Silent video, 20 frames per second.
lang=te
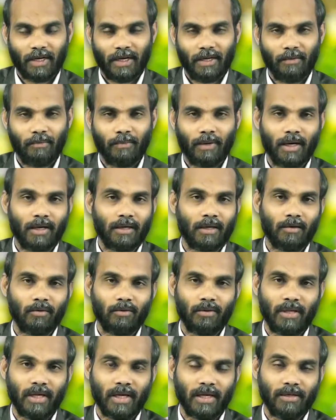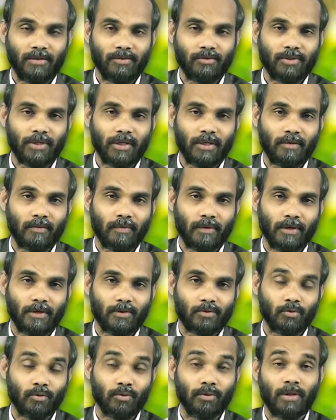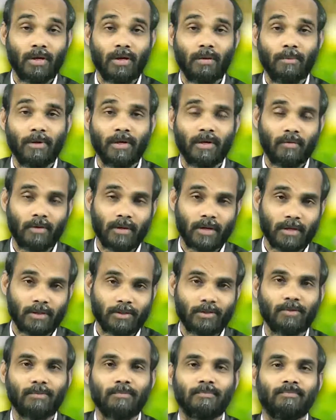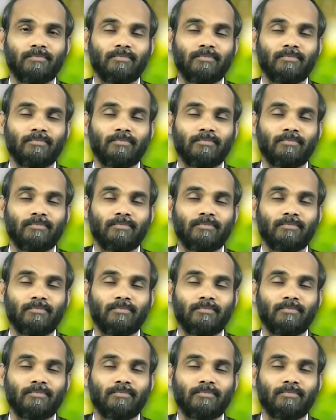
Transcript: ఆయన మాటలో ధ్యానించేటువంటి సుందరమైన అవకాశం